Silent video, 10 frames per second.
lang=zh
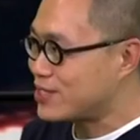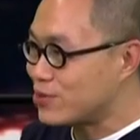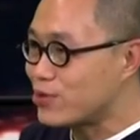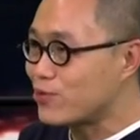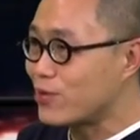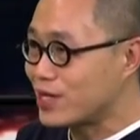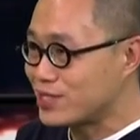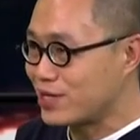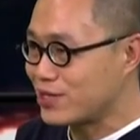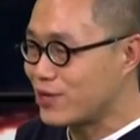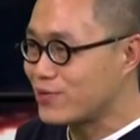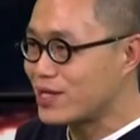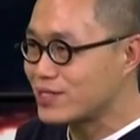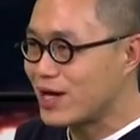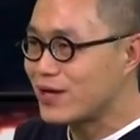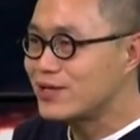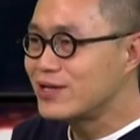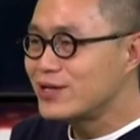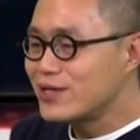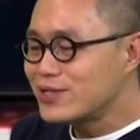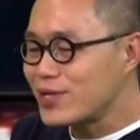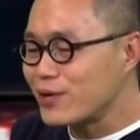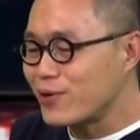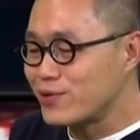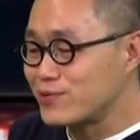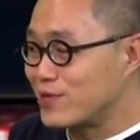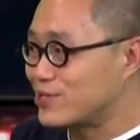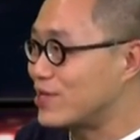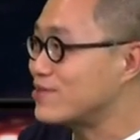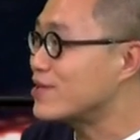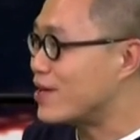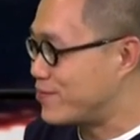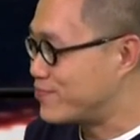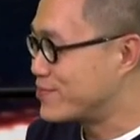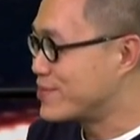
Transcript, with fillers: 的，结果果然上了妖怪的当；第2回遇到真的了。